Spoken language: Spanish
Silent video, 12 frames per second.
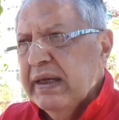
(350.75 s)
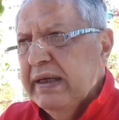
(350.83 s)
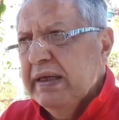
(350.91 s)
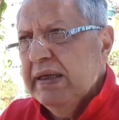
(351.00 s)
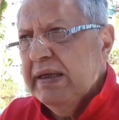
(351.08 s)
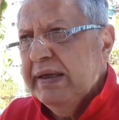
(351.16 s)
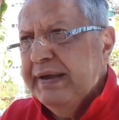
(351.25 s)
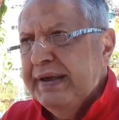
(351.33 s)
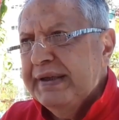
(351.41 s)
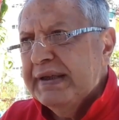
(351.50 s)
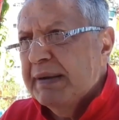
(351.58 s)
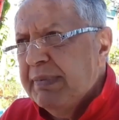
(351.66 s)

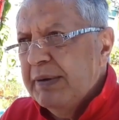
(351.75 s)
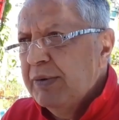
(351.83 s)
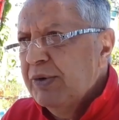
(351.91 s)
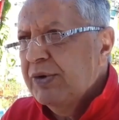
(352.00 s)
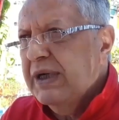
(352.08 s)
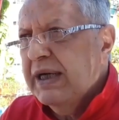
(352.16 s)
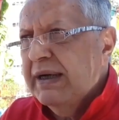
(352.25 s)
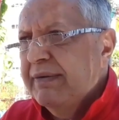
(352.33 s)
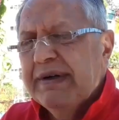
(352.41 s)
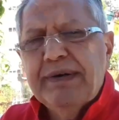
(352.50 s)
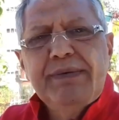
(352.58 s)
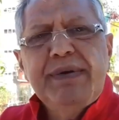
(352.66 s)
eh,
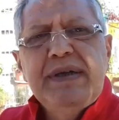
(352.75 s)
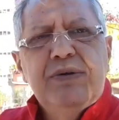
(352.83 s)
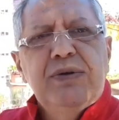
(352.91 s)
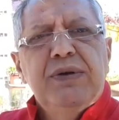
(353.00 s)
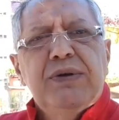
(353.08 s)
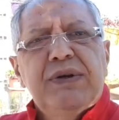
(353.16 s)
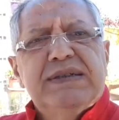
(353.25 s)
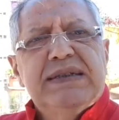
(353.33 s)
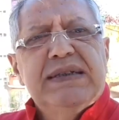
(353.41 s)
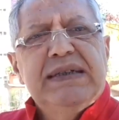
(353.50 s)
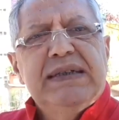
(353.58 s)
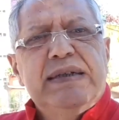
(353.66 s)
tapaboca, barbijo y lo que
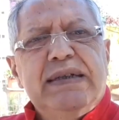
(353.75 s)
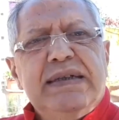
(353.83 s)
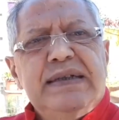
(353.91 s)
sean,